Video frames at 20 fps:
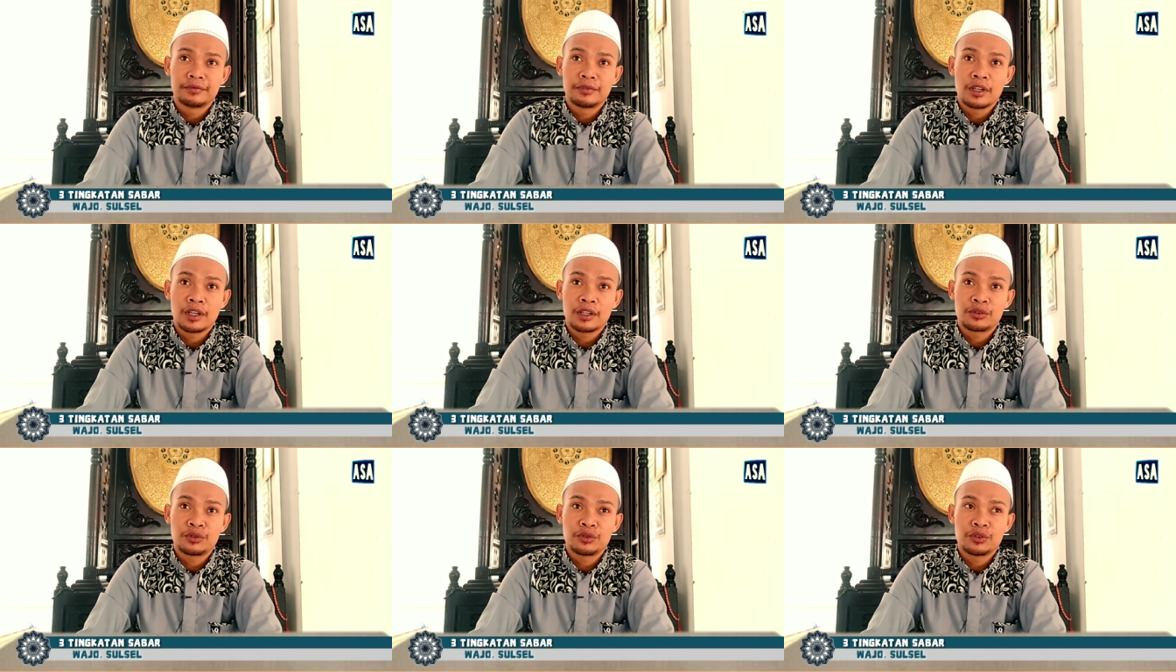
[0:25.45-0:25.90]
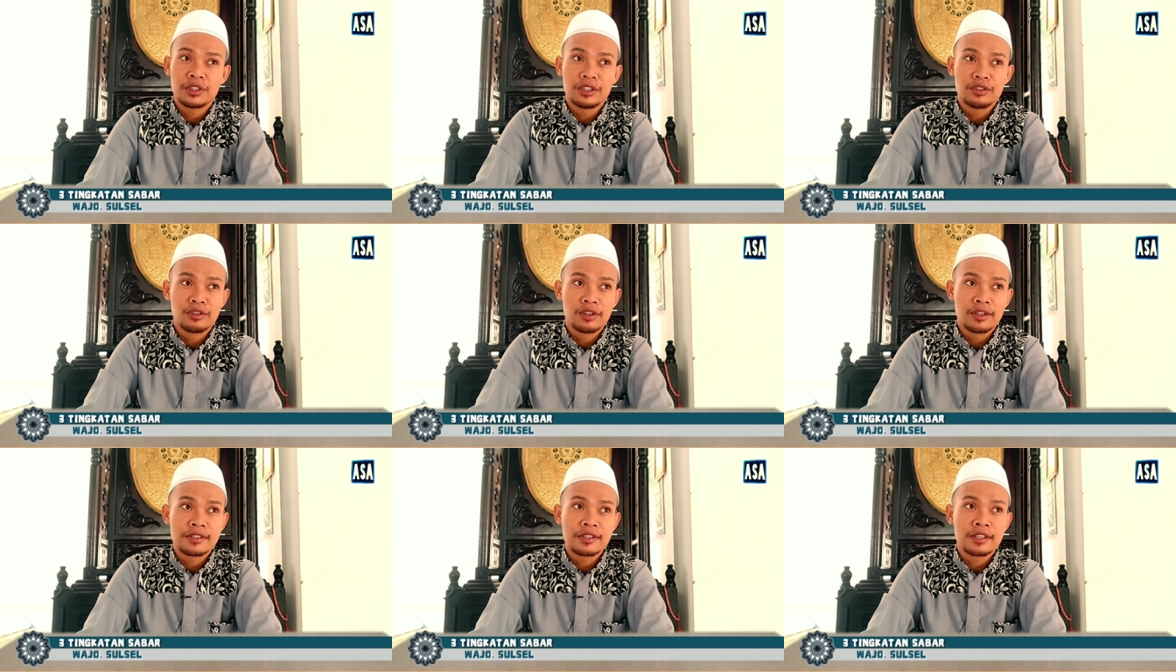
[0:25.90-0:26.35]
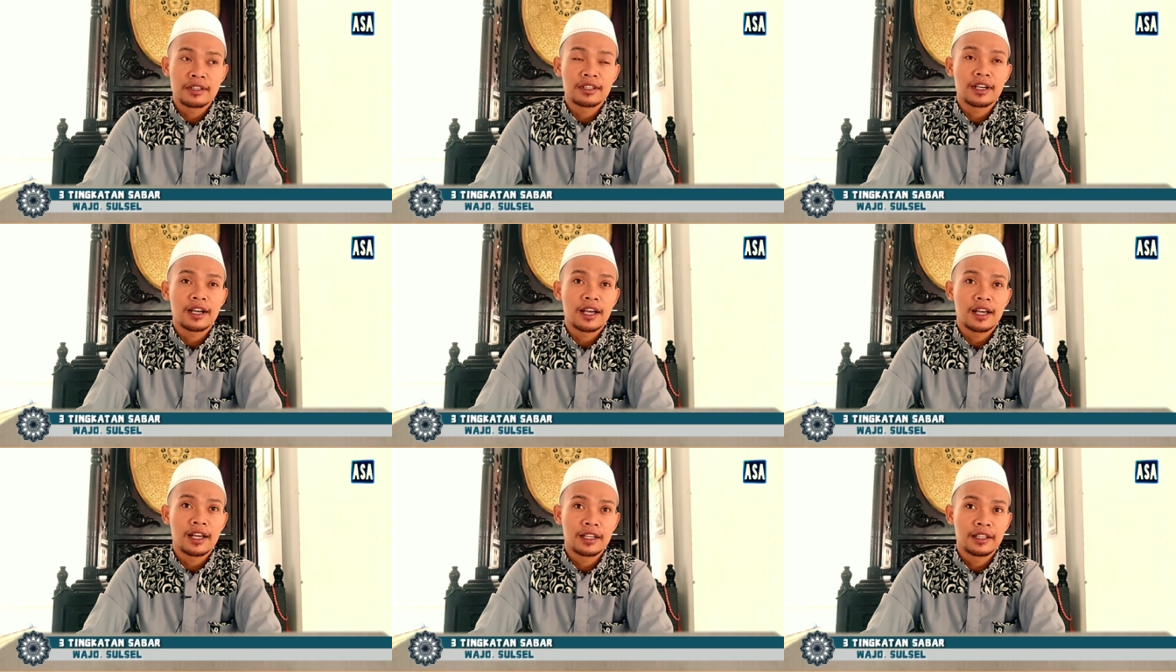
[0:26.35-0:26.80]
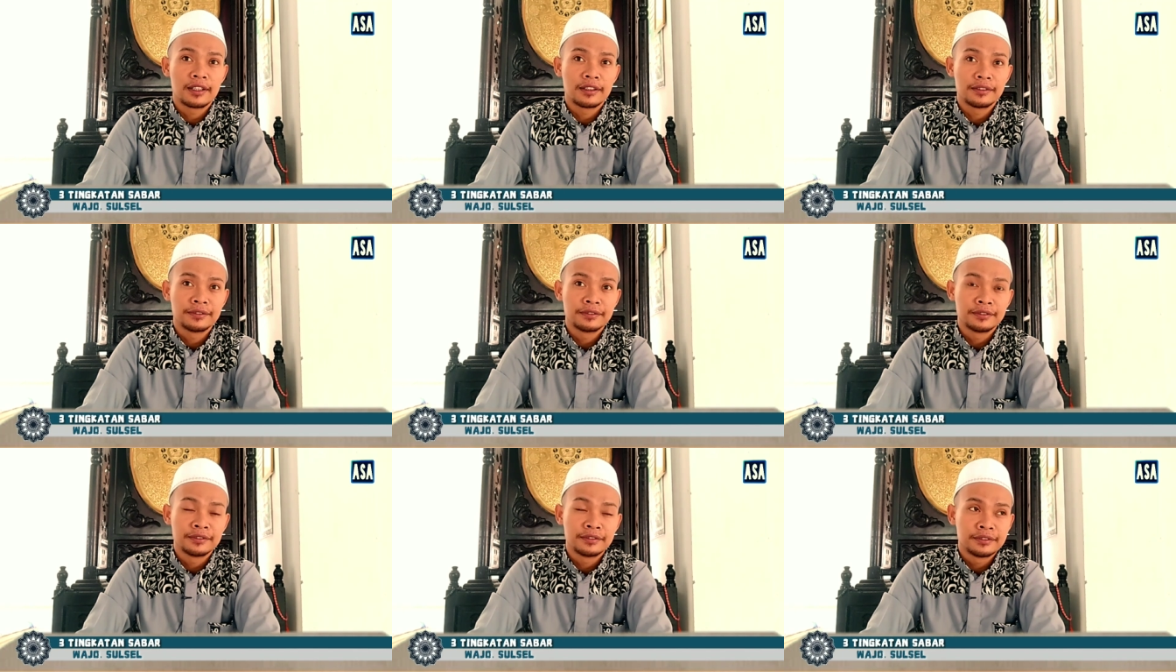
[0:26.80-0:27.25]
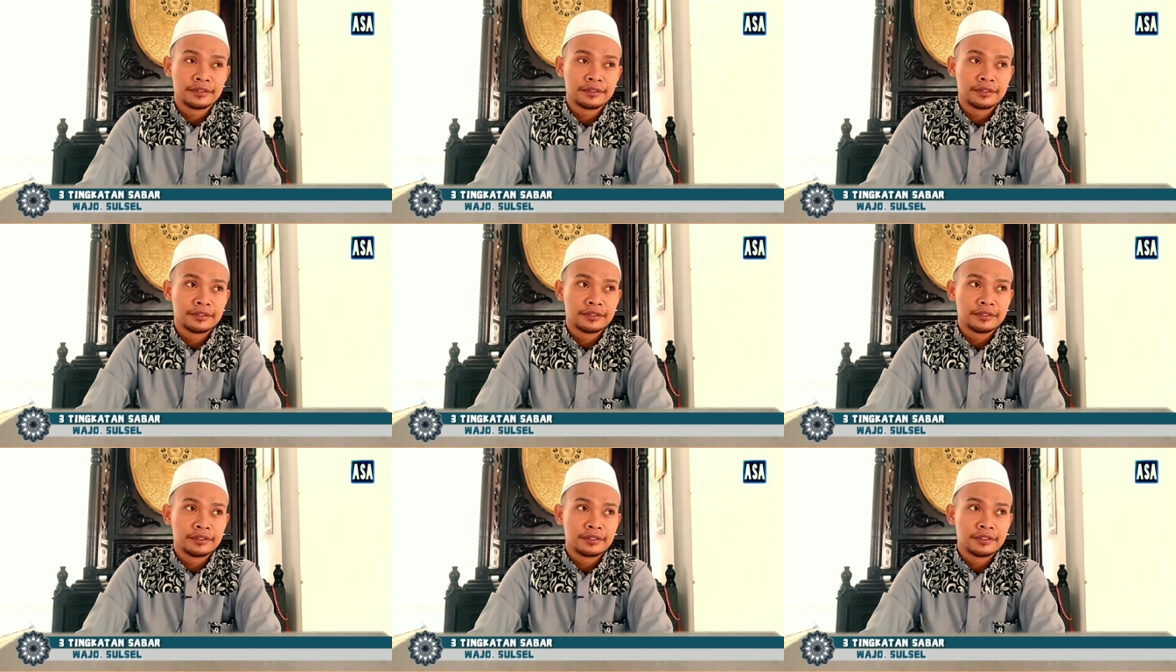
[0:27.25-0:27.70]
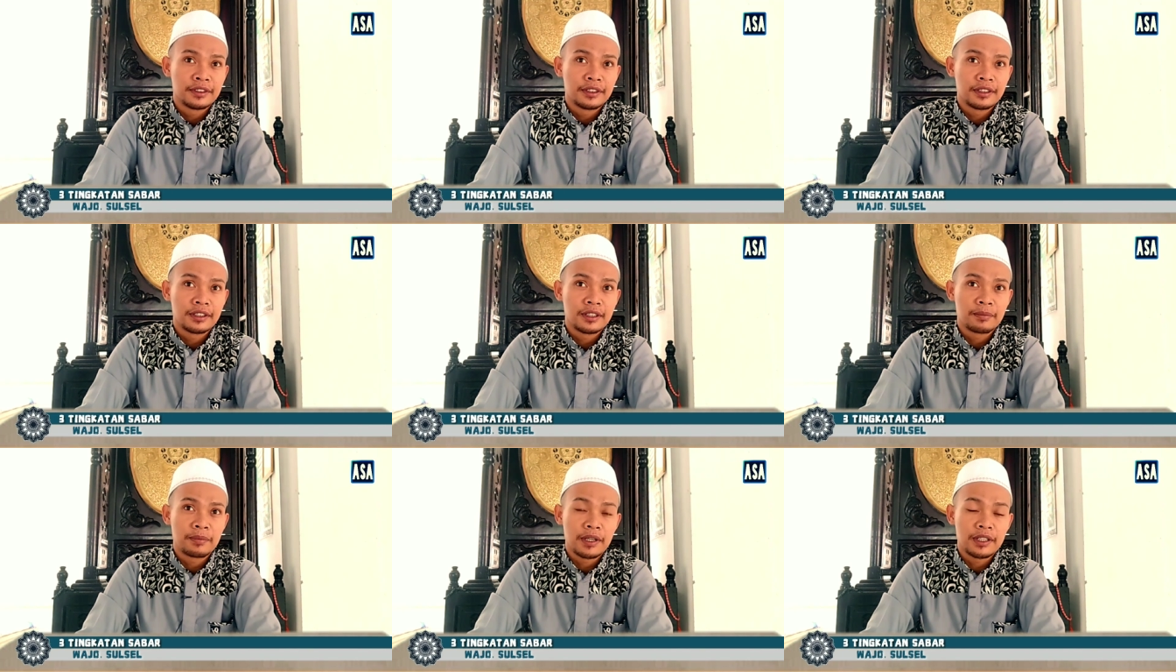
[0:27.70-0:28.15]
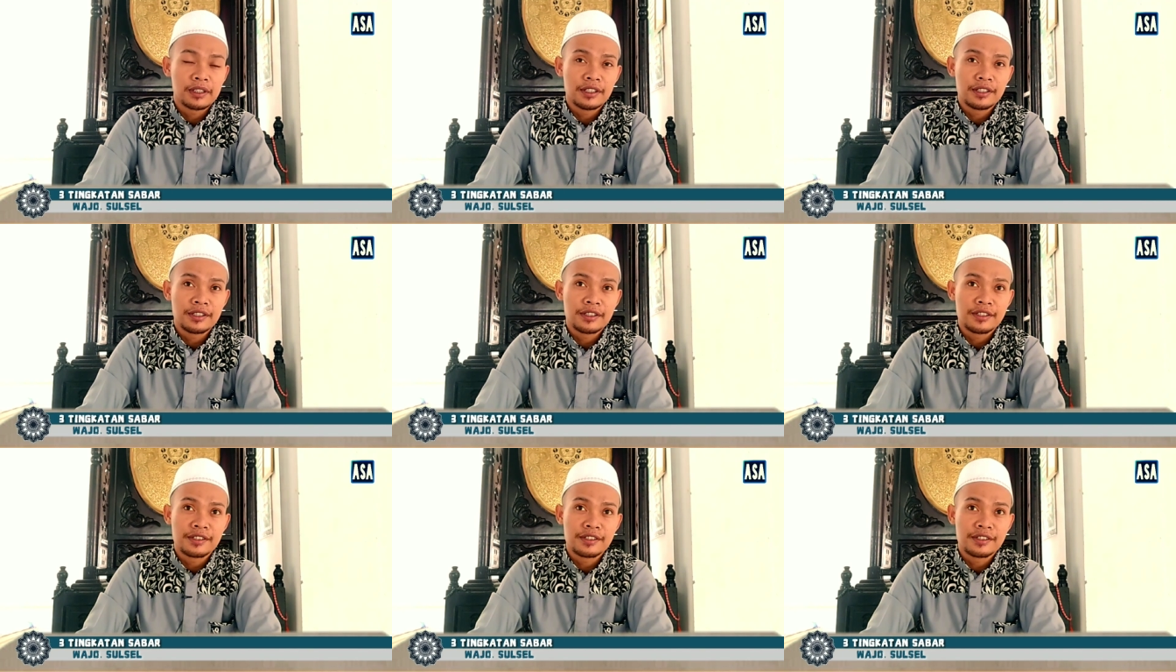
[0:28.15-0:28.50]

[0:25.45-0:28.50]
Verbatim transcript: waktu Indonesia Tengah tepatnya